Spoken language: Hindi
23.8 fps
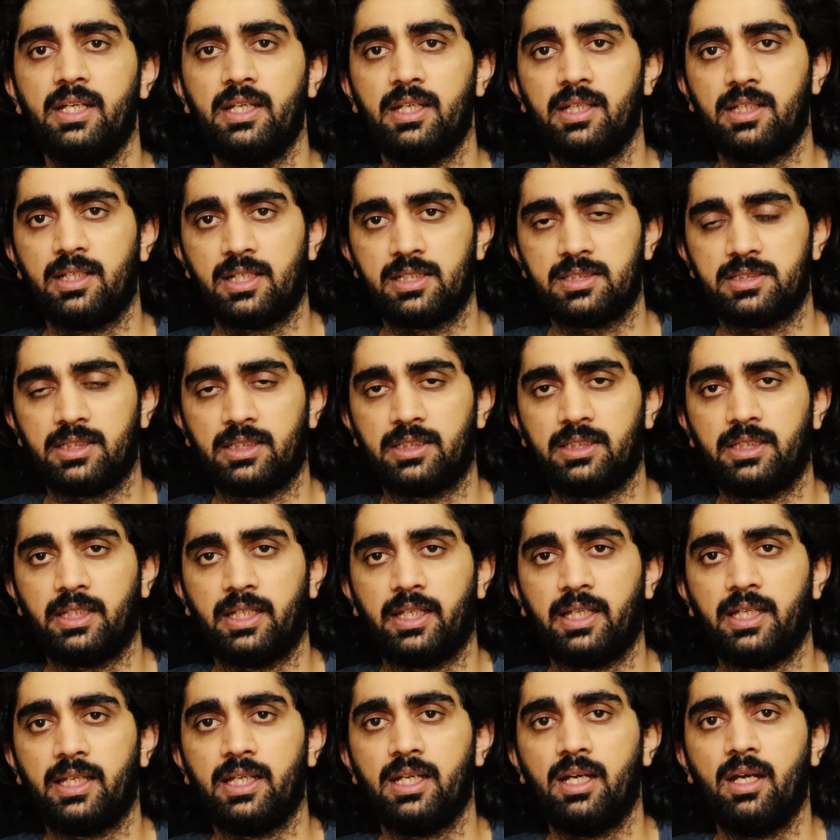कर सकते हैं
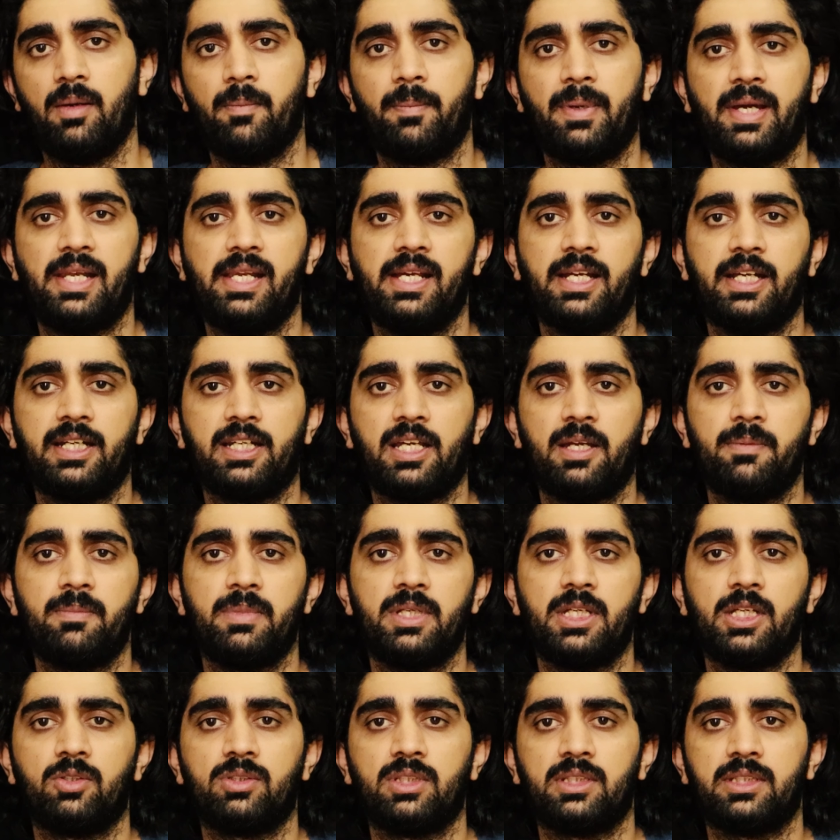पहले के टाइम में ये
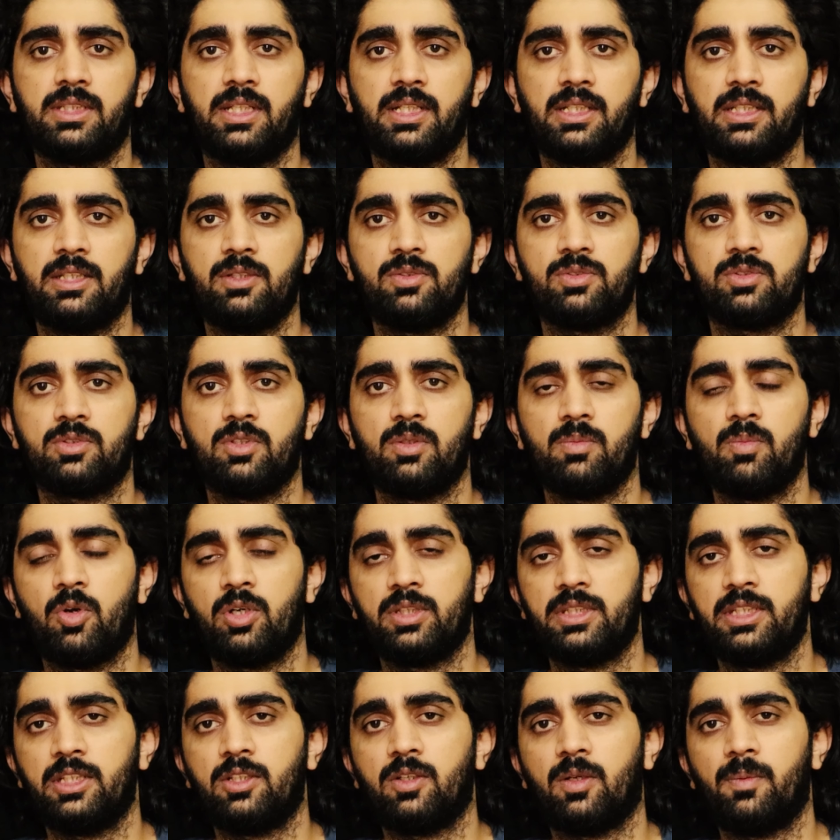होता था कि उसको बहुत
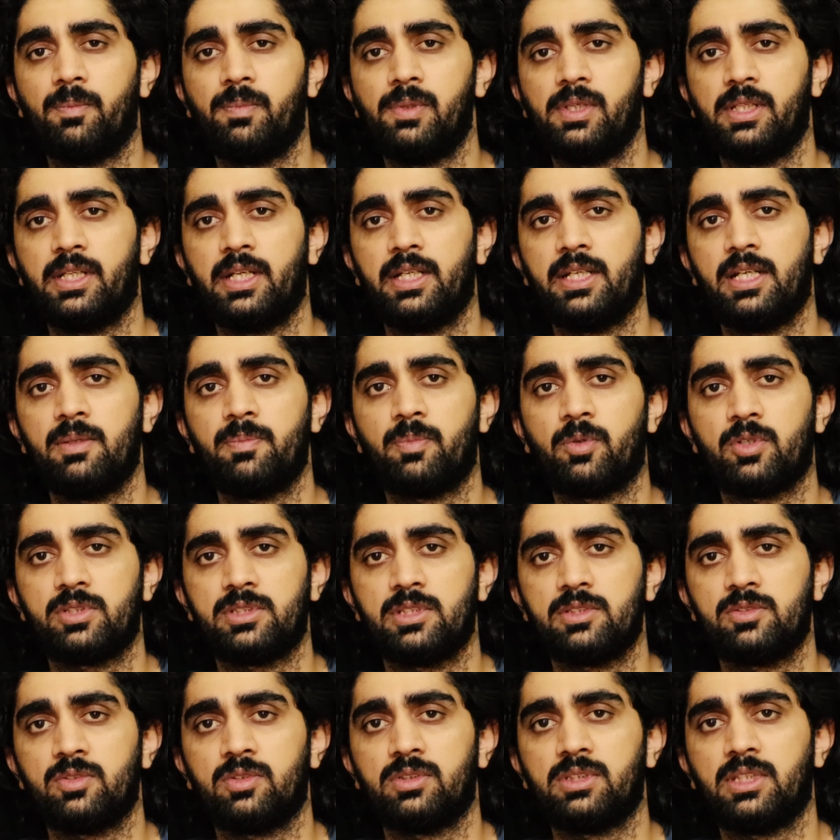ही कॉम्प्लिकेटेड प्रोसेस
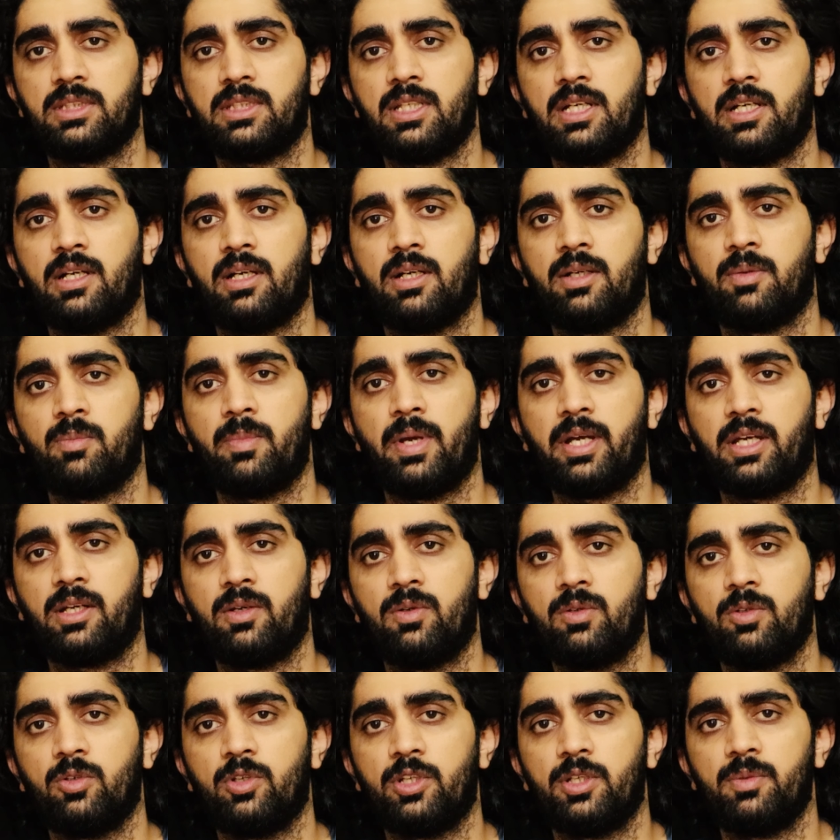होता था बैकग्राउंड
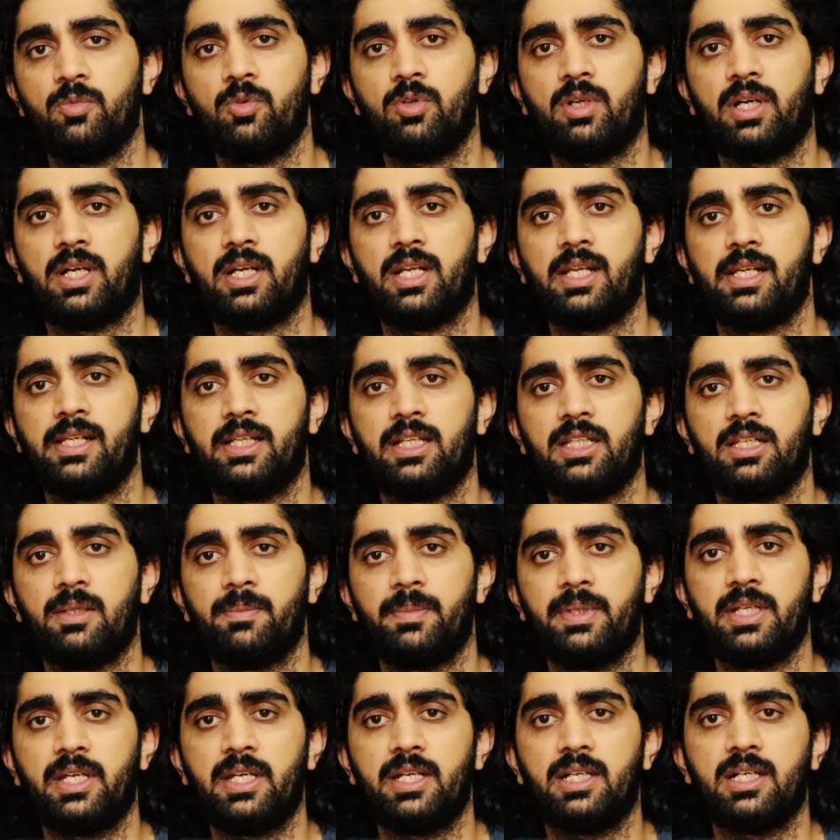को रिमूव करना लेकिन अब
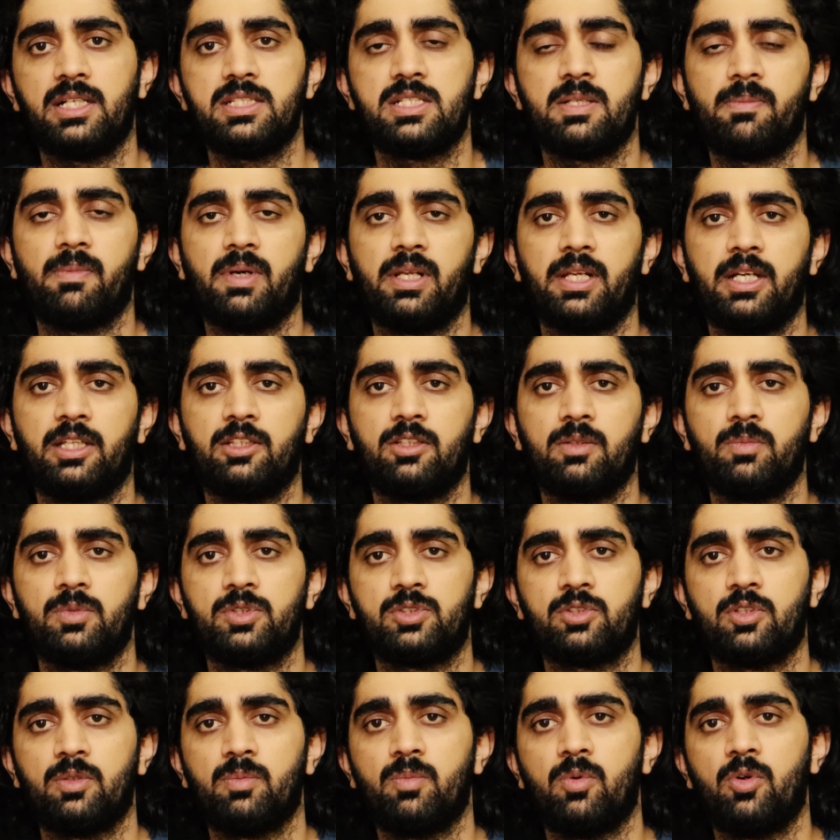ए का जमाना है तो हम
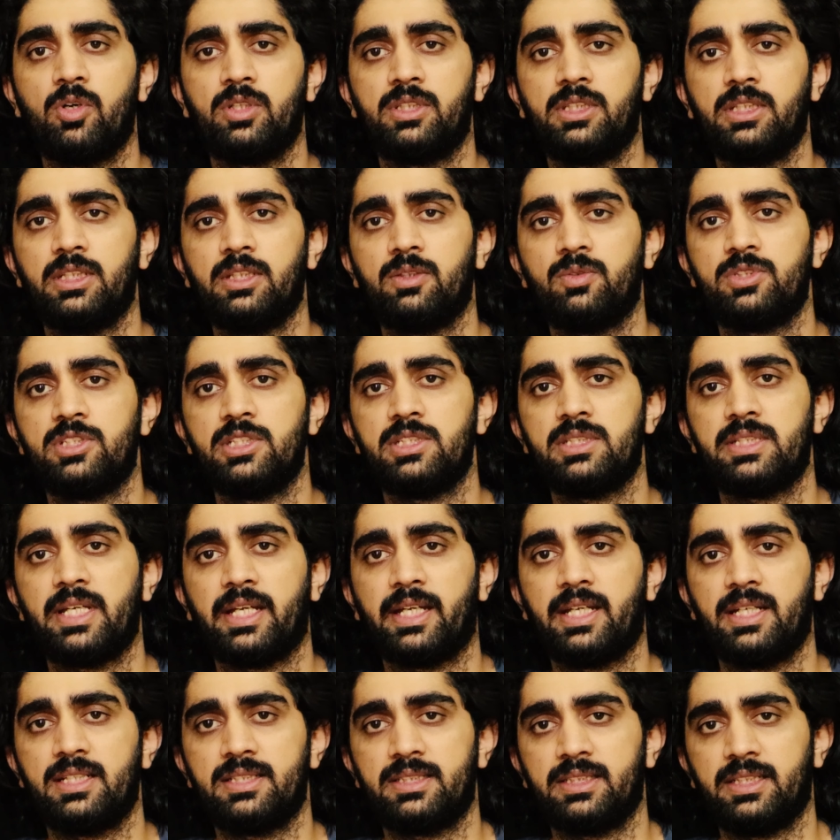इसको बहुत ही कुछ ही
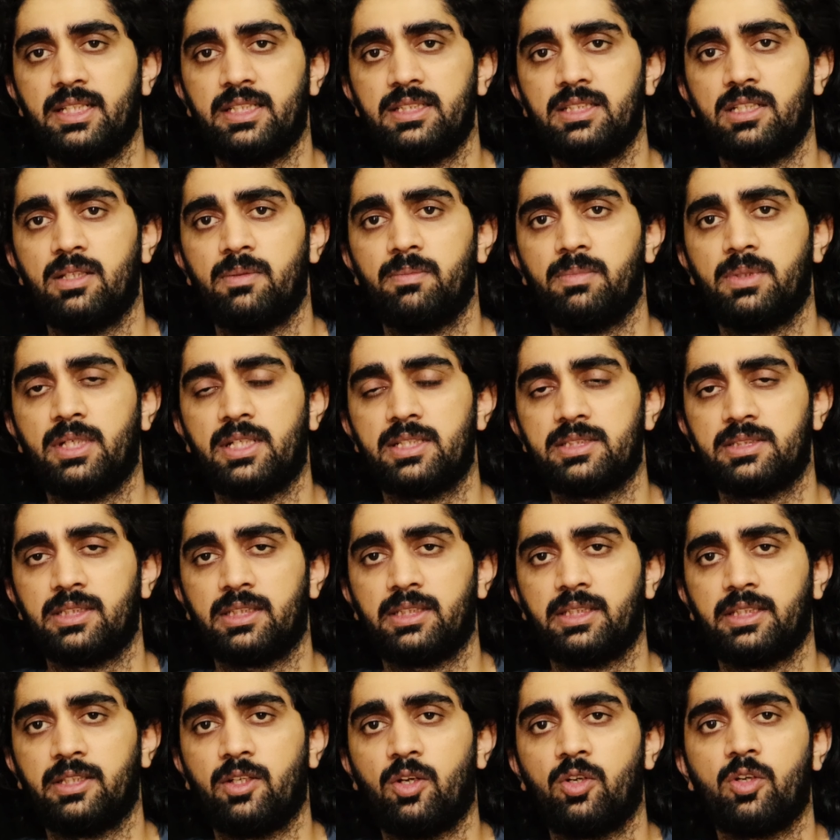सेकेंड्स के अंदर हम कर सकते
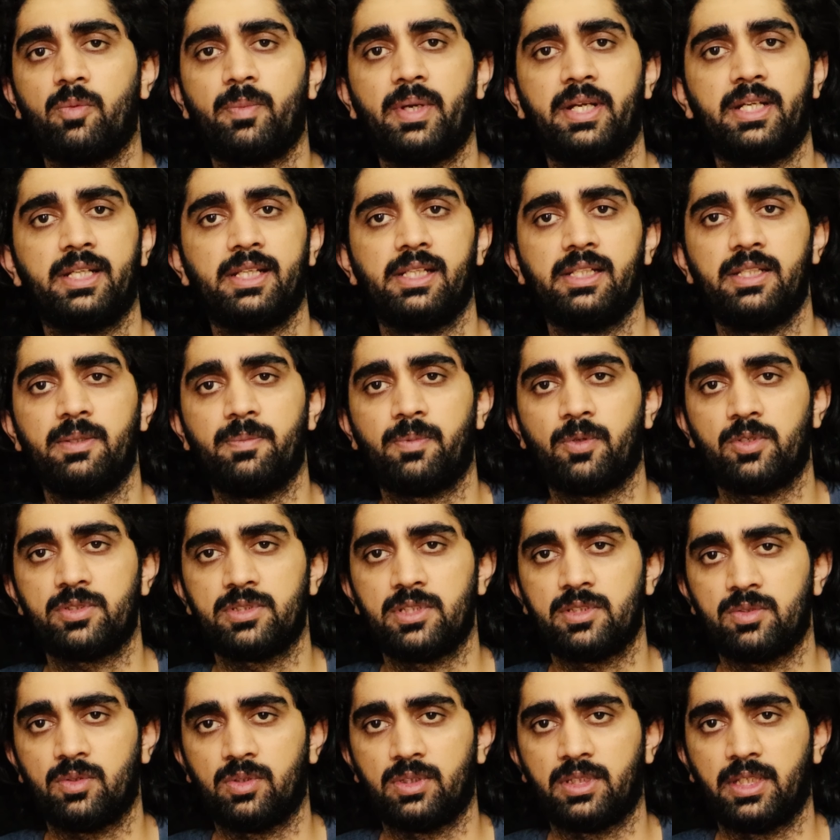हैं ऑटोमेटिकली प्रोसेस
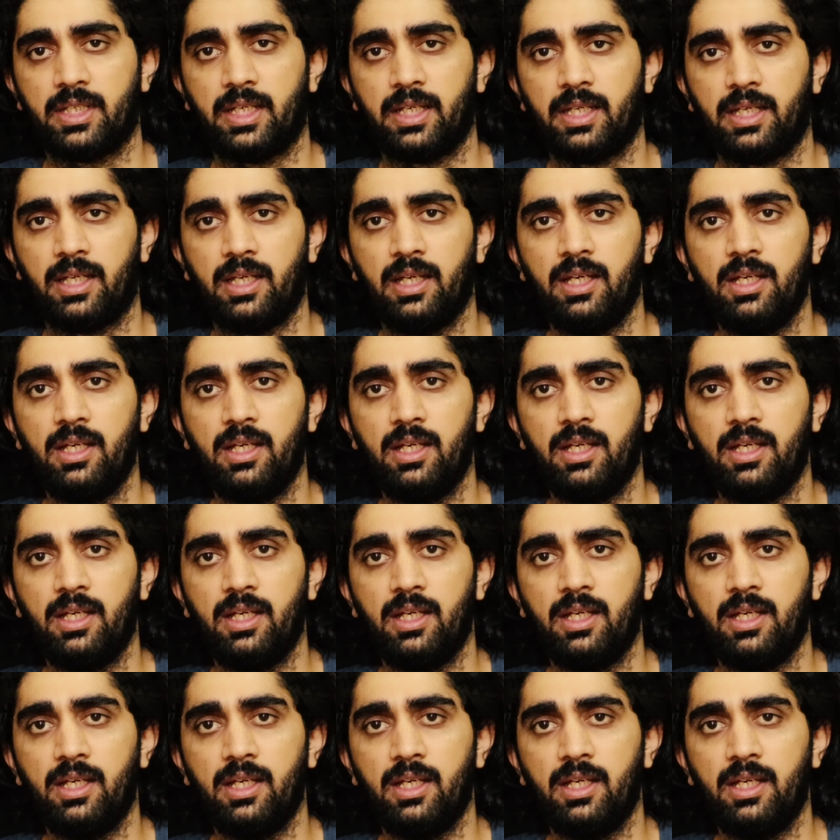होता है